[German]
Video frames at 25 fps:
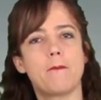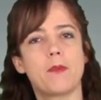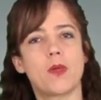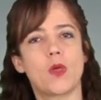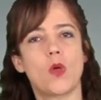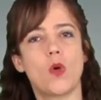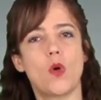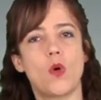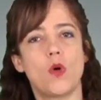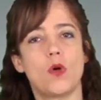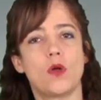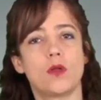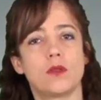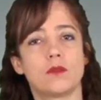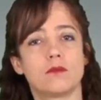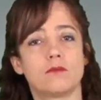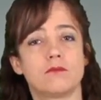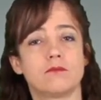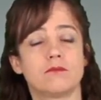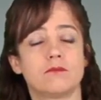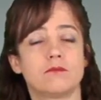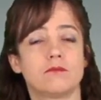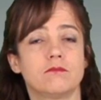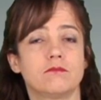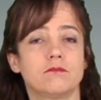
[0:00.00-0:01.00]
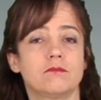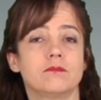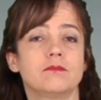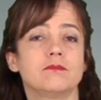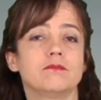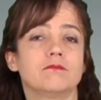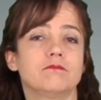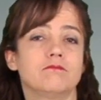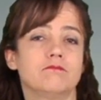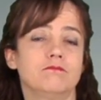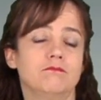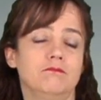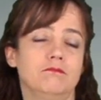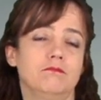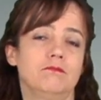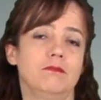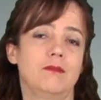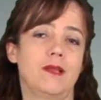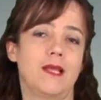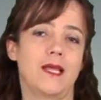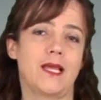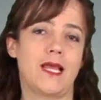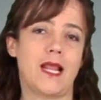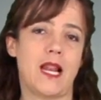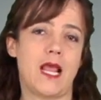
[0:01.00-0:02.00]
In ihrer Antrittsrede sagte
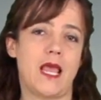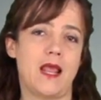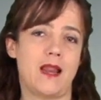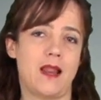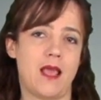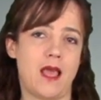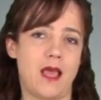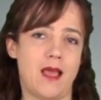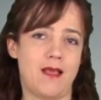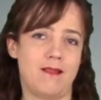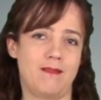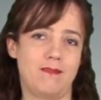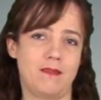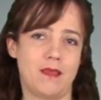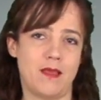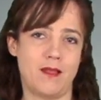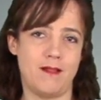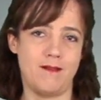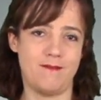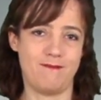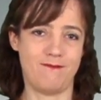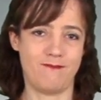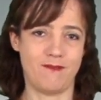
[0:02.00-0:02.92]
Annemarie Renger,